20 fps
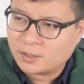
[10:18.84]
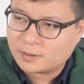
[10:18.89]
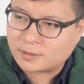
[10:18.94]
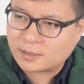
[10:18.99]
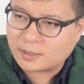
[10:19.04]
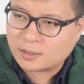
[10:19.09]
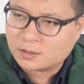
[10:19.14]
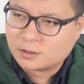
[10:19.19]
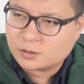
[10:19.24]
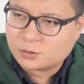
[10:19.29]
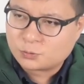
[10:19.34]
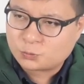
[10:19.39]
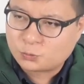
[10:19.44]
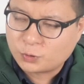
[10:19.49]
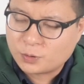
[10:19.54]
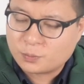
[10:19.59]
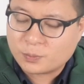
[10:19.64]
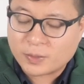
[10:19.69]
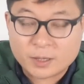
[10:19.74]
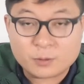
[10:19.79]
那
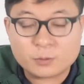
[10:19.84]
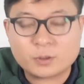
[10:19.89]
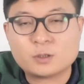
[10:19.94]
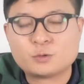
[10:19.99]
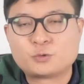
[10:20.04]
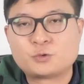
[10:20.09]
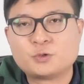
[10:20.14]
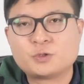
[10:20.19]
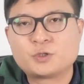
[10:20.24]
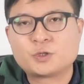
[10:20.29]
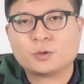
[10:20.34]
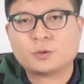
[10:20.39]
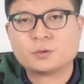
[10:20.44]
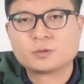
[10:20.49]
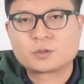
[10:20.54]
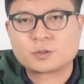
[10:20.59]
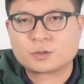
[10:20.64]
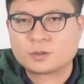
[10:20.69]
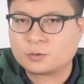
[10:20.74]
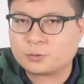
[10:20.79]
对美元的需求，
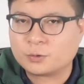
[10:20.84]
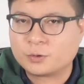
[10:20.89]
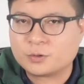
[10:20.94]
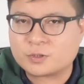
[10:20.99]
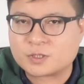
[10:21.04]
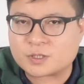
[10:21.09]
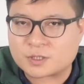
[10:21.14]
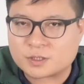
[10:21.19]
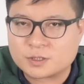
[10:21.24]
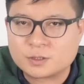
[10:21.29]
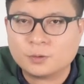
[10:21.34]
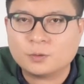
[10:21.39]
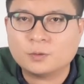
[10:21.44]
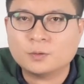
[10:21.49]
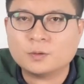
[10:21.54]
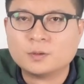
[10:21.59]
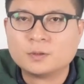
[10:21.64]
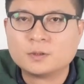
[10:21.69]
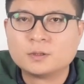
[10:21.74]
就是对于石油。